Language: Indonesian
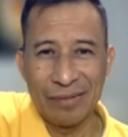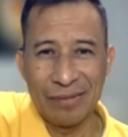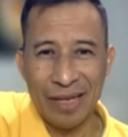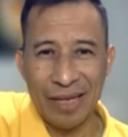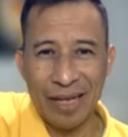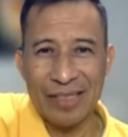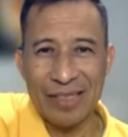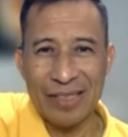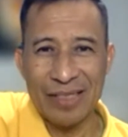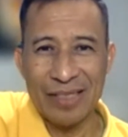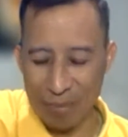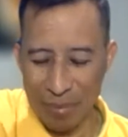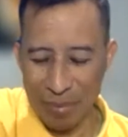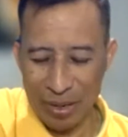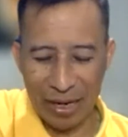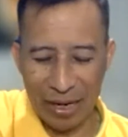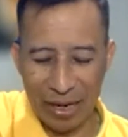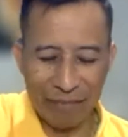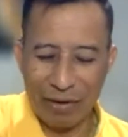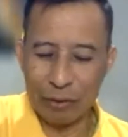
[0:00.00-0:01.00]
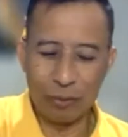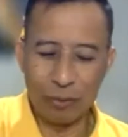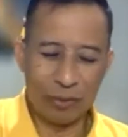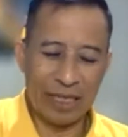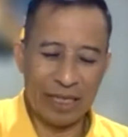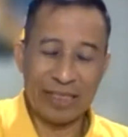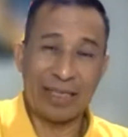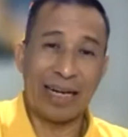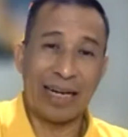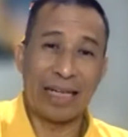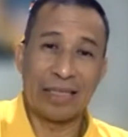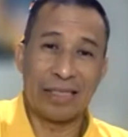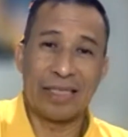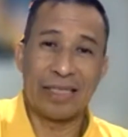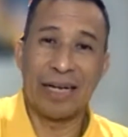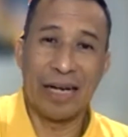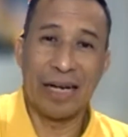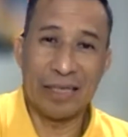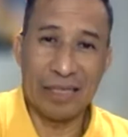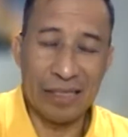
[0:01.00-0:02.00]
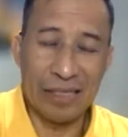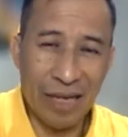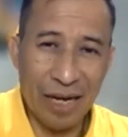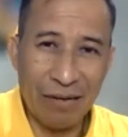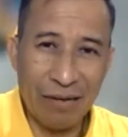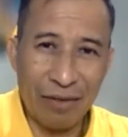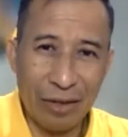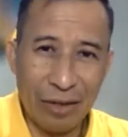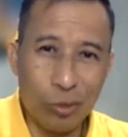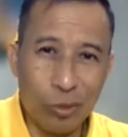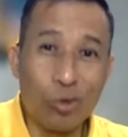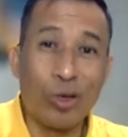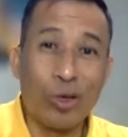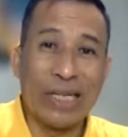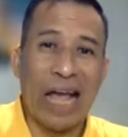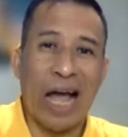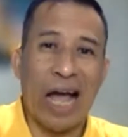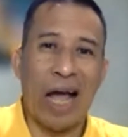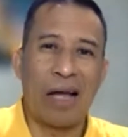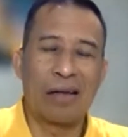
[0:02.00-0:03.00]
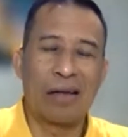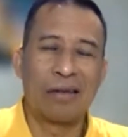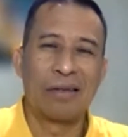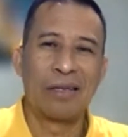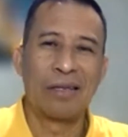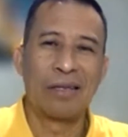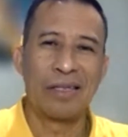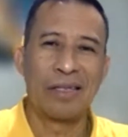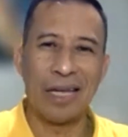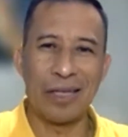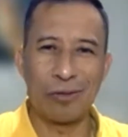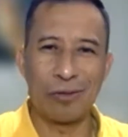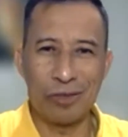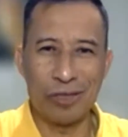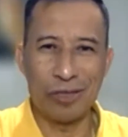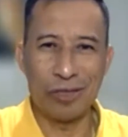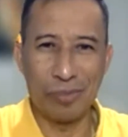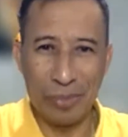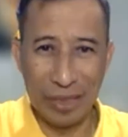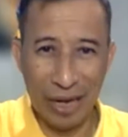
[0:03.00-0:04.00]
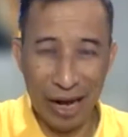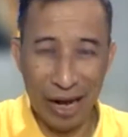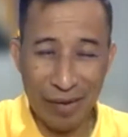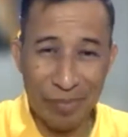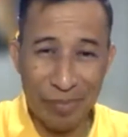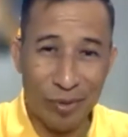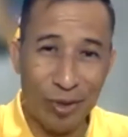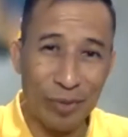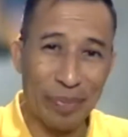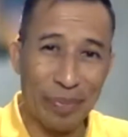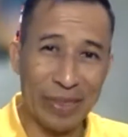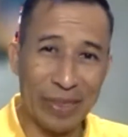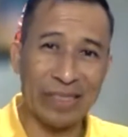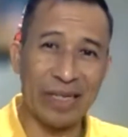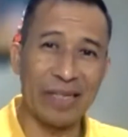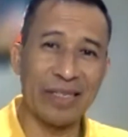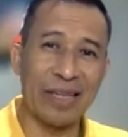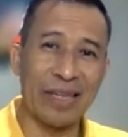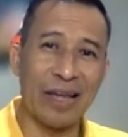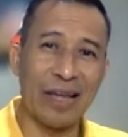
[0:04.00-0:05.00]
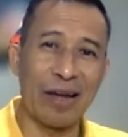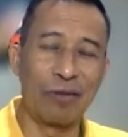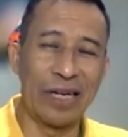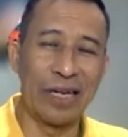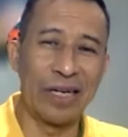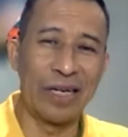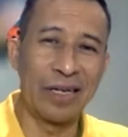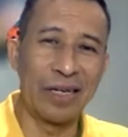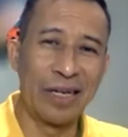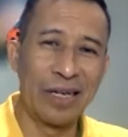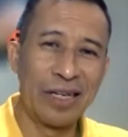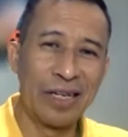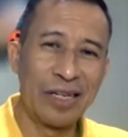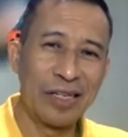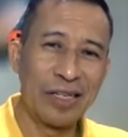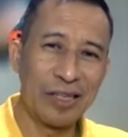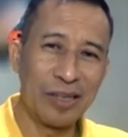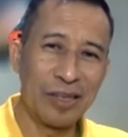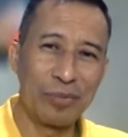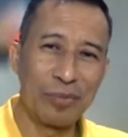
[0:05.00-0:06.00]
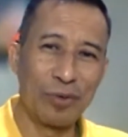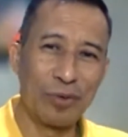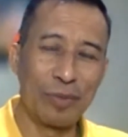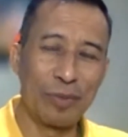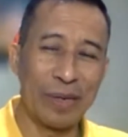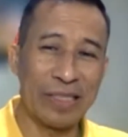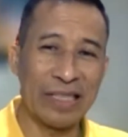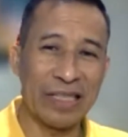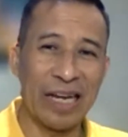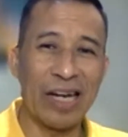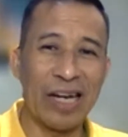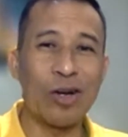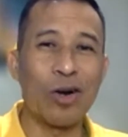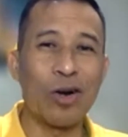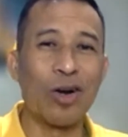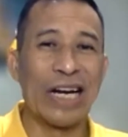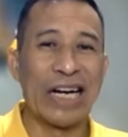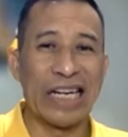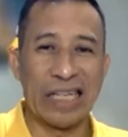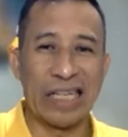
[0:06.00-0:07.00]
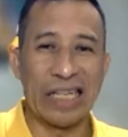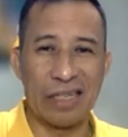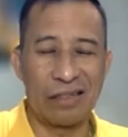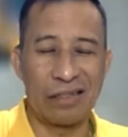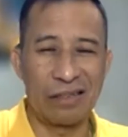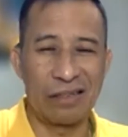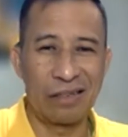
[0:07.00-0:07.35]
ya sama dengan waktu tes gratis-gratisan waktu kuliah, yaitu 90% sanguin, 10% kolerik.